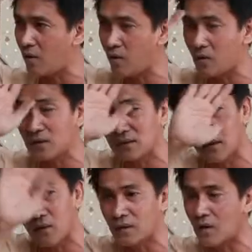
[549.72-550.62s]
โอน
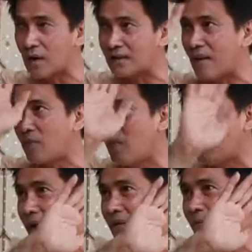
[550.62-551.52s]
โอนอ่อนตามลม
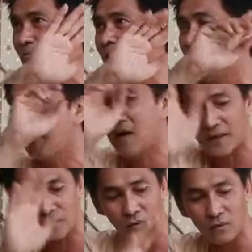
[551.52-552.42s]
ไป เมื่อ
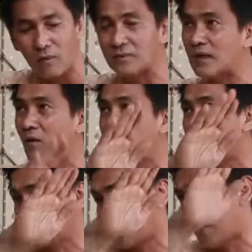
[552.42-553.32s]
พายุลมสงบ
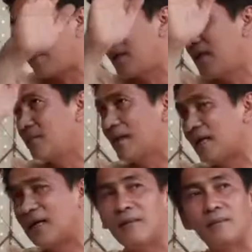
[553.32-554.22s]
ก็จะกลับคืนมาดั
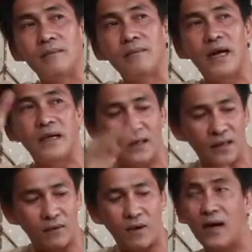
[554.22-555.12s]
งเดิมนะนี่คือ
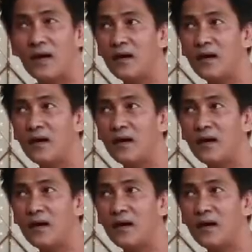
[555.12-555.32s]
เรียกว่า